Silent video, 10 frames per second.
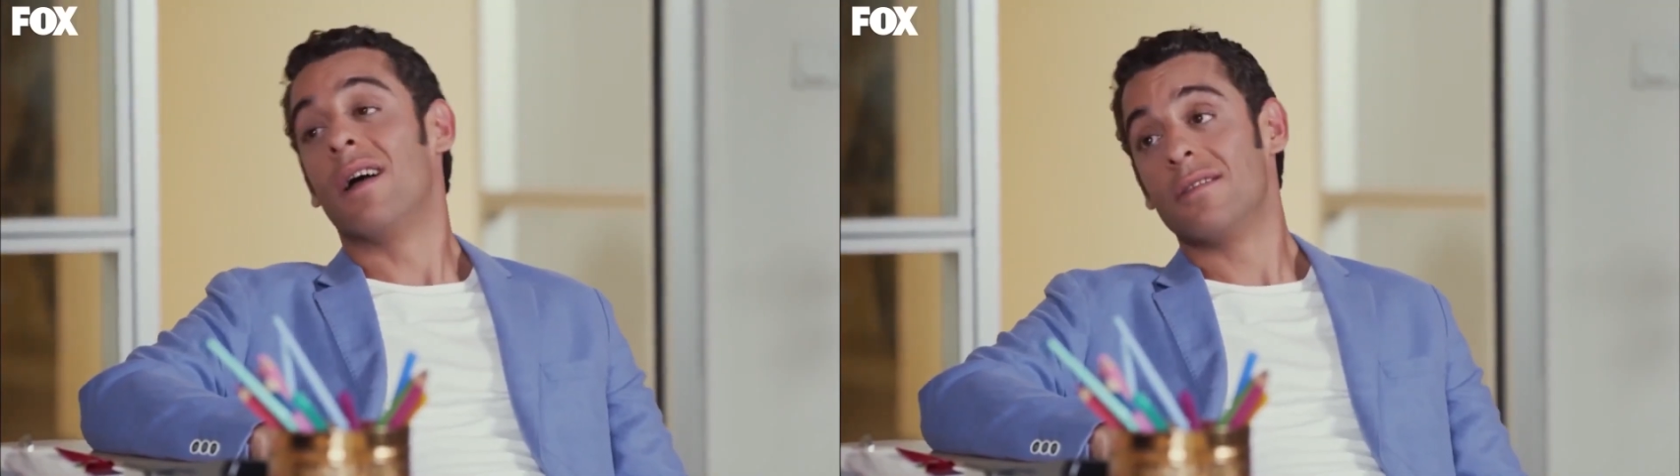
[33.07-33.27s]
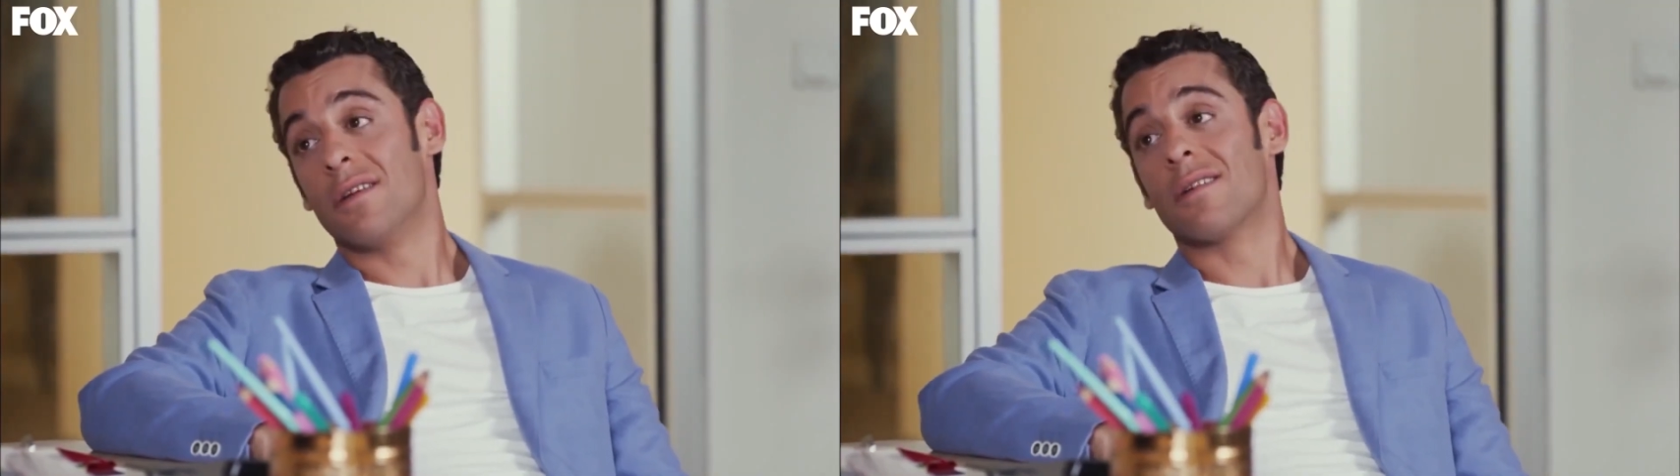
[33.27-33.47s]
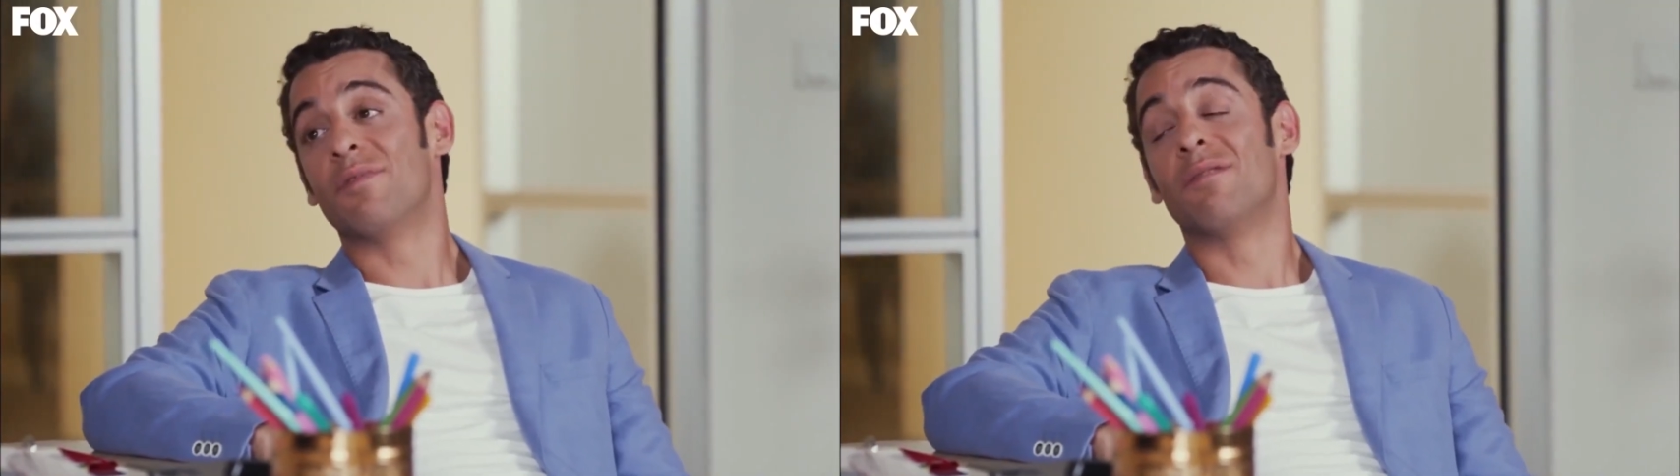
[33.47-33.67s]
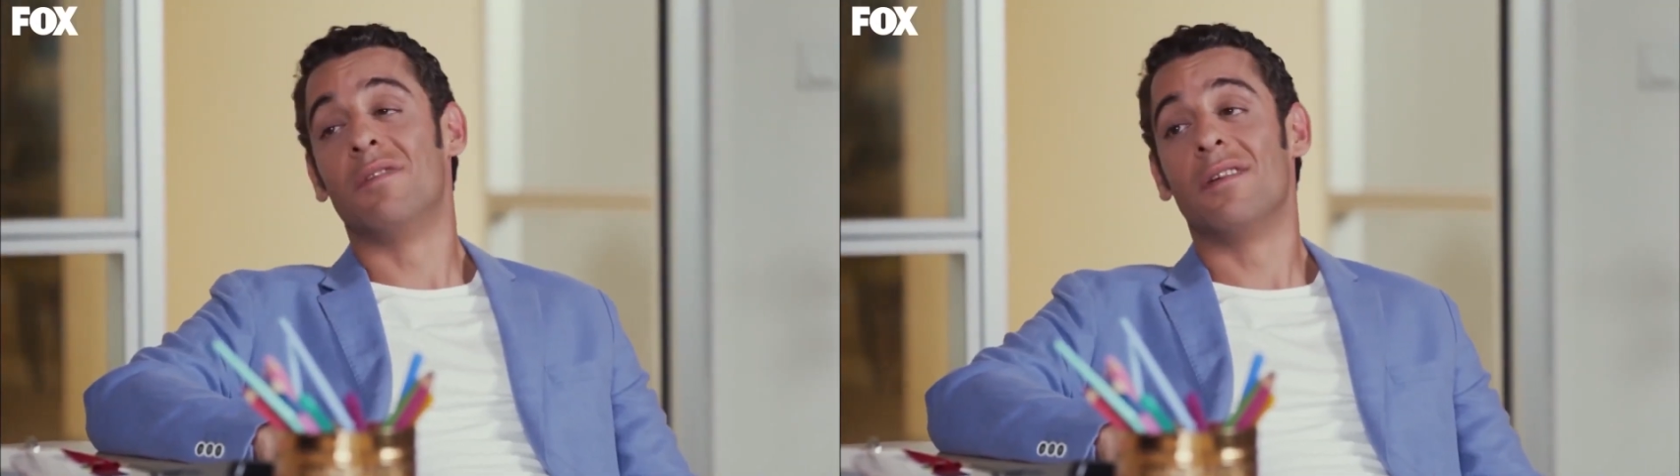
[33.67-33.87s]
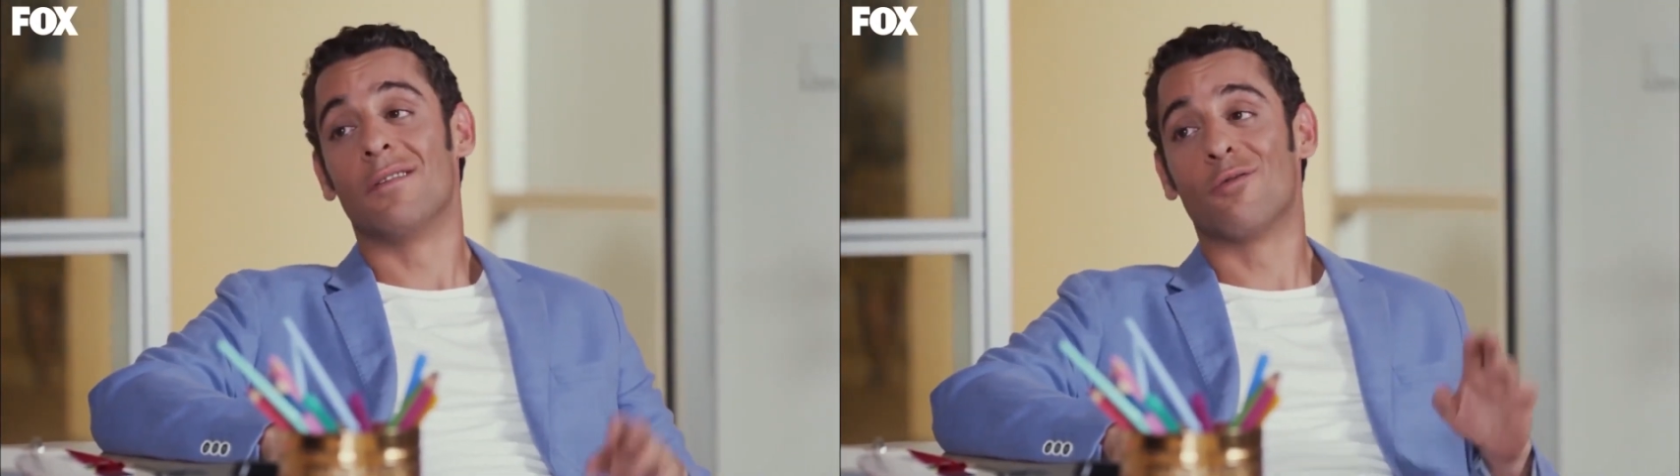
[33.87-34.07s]
ancak
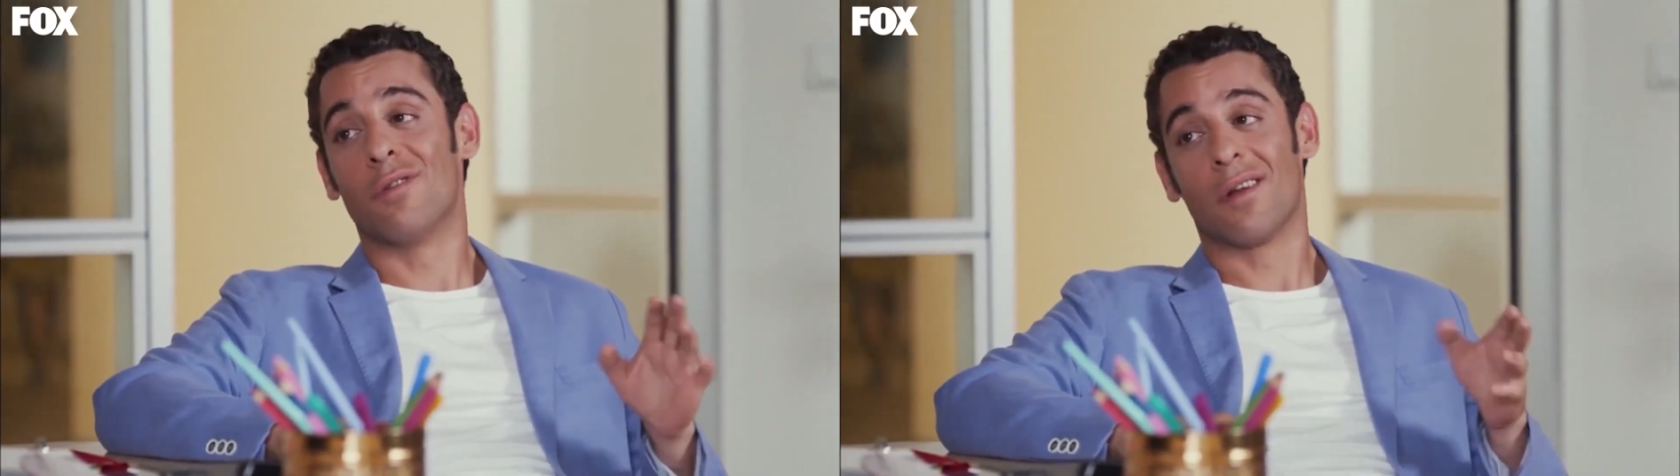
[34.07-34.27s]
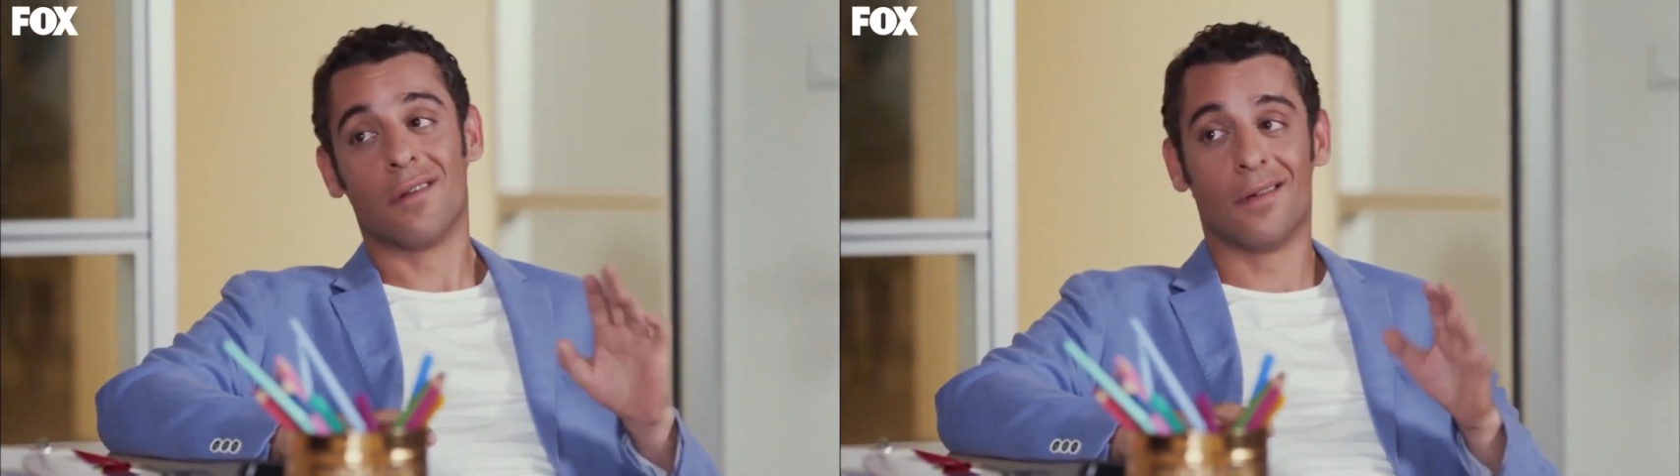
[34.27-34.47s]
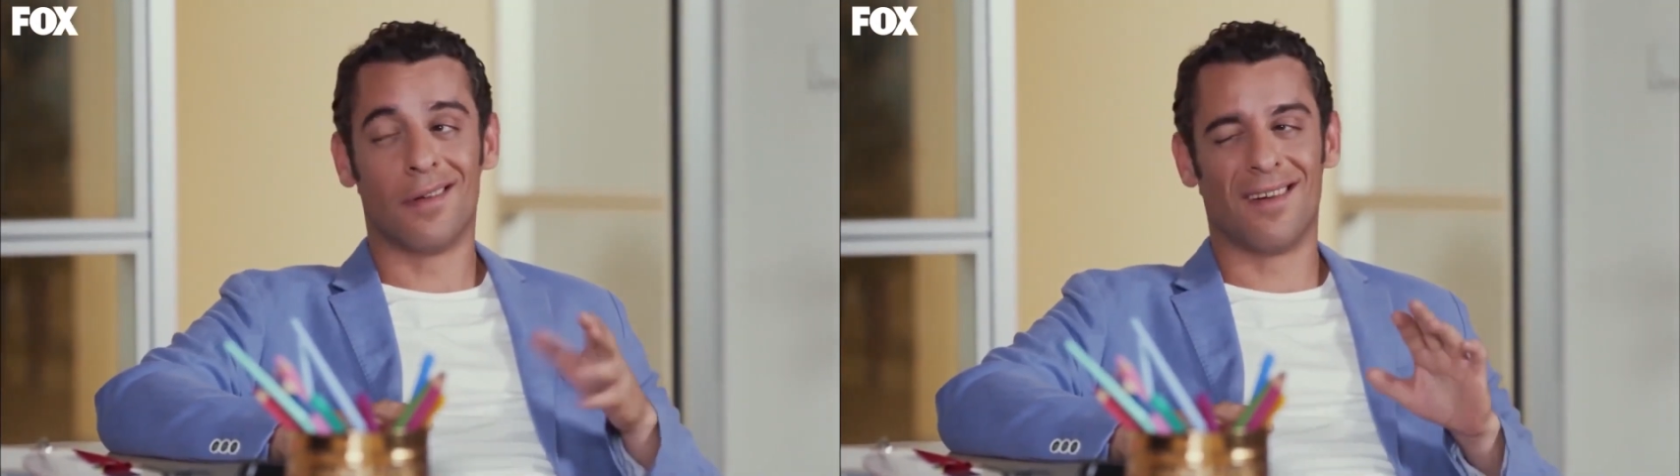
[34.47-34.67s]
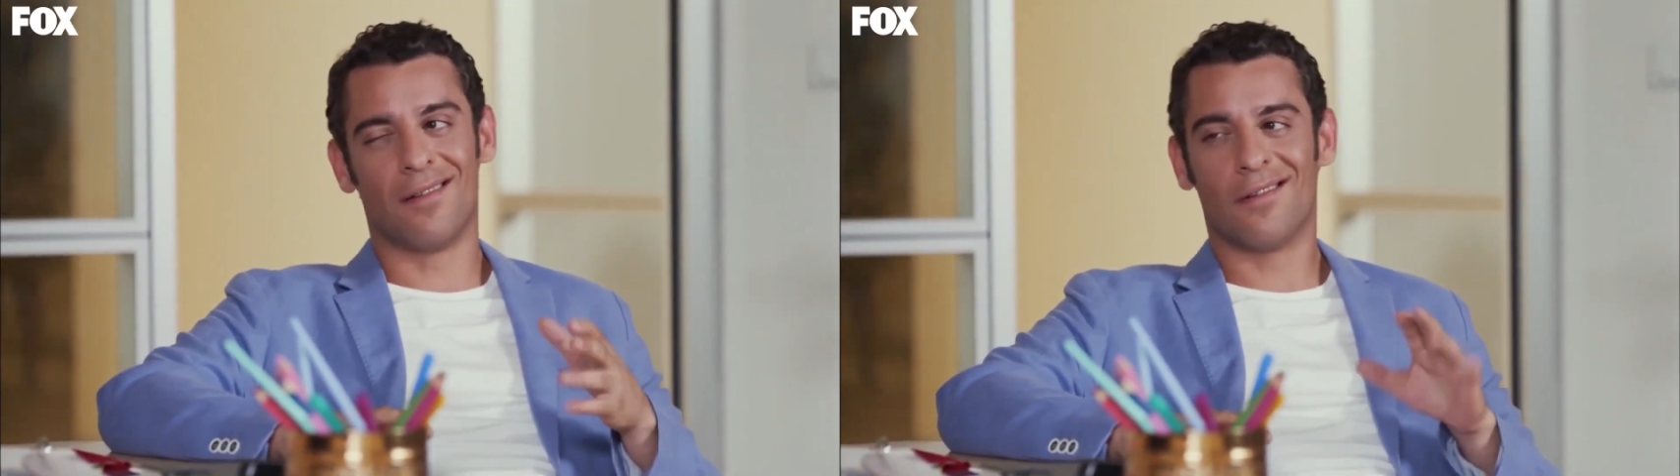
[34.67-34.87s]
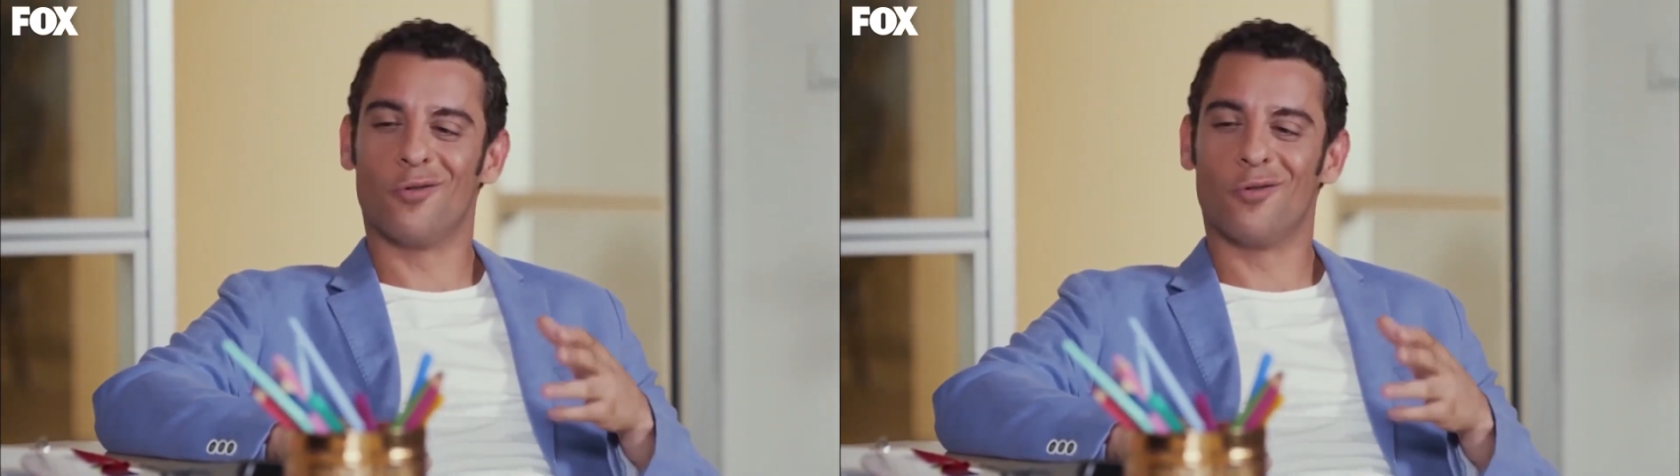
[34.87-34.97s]
birbirlerinin kulaklarına